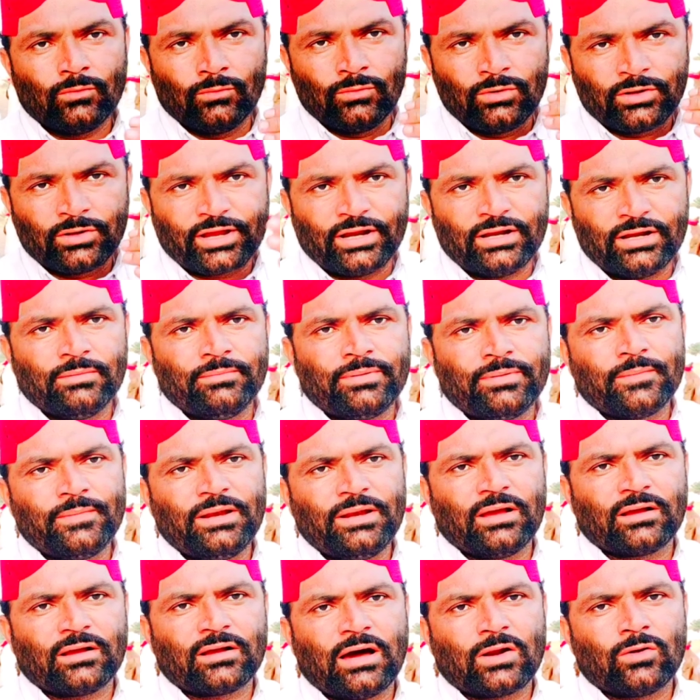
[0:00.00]
उनके नंबर
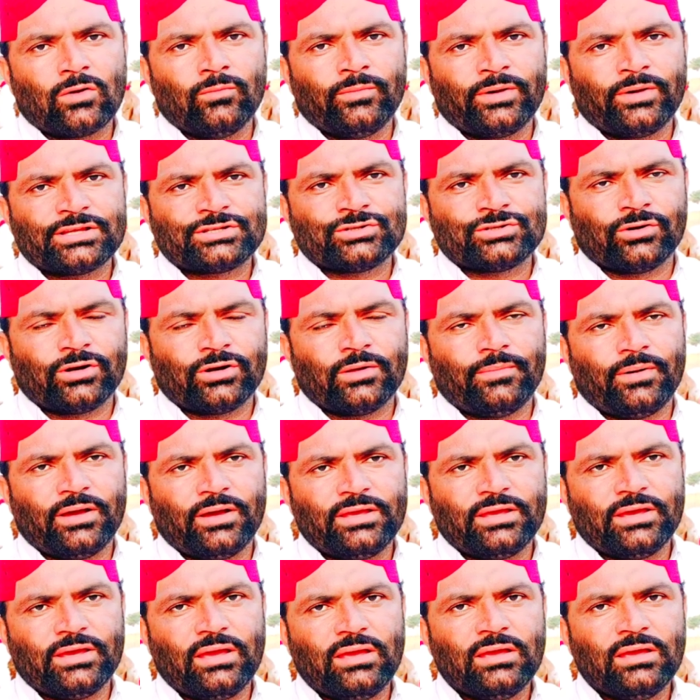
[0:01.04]
भी लगा रहा हूँ मेरे छोटे
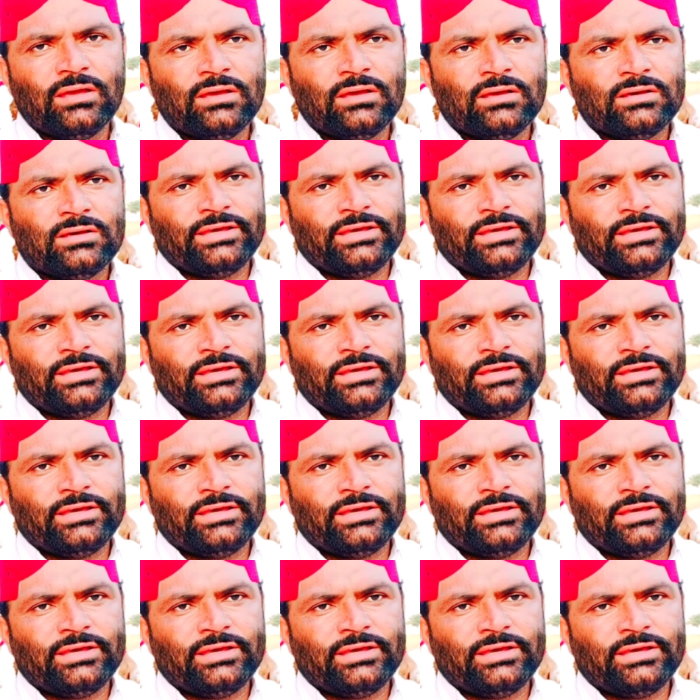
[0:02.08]
भाई हैं